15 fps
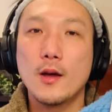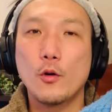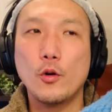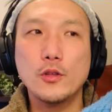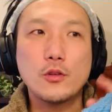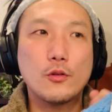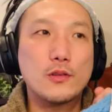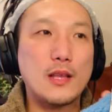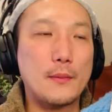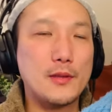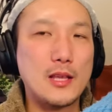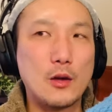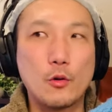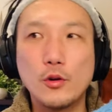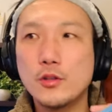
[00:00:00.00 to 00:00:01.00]
こういうとこダメ
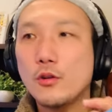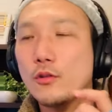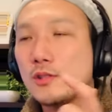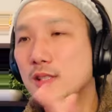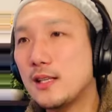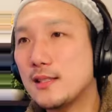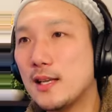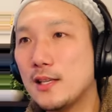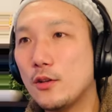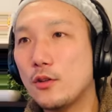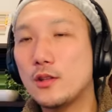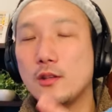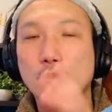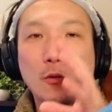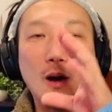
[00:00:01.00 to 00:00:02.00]
だよ、こういうとこしなさいよっ
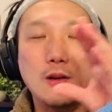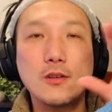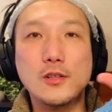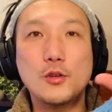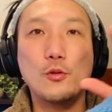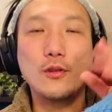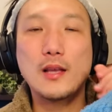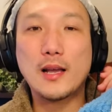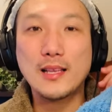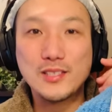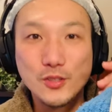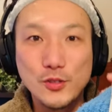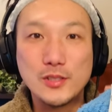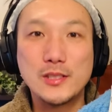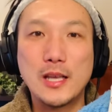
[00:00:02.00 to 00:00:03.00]
ていう悪いとこだけ
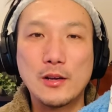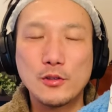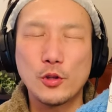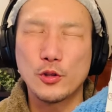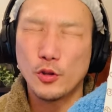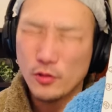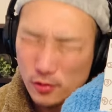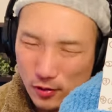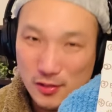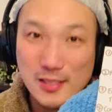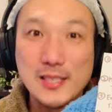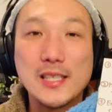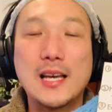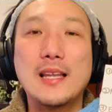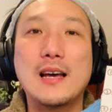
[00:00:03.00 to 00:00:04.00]
注意していくとどんどん自
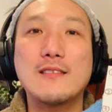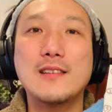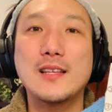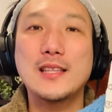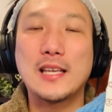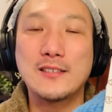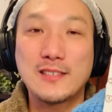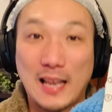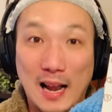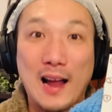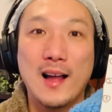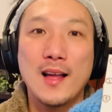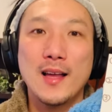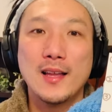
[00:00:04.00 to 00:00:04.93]
信がなくなっていくから、